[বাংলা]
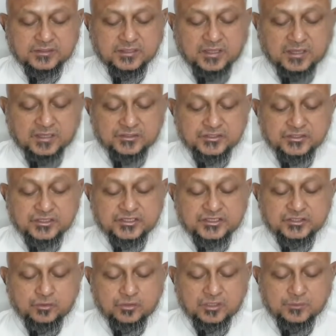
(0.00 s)
ধারা তিনের
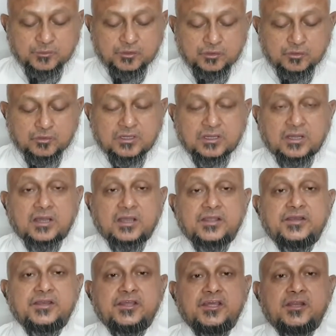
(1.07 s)
শিরোনাম হল
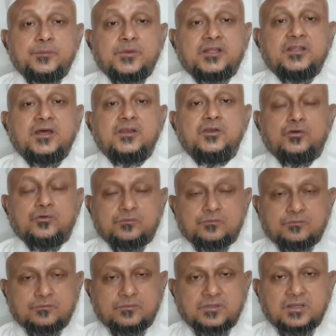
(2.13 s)
আইনের প্রাধান্য
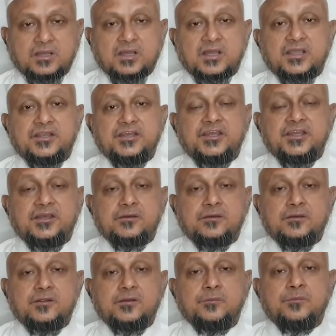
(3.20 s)
আইনের
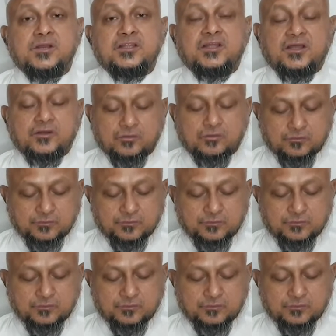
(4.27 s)
প্রাধান্য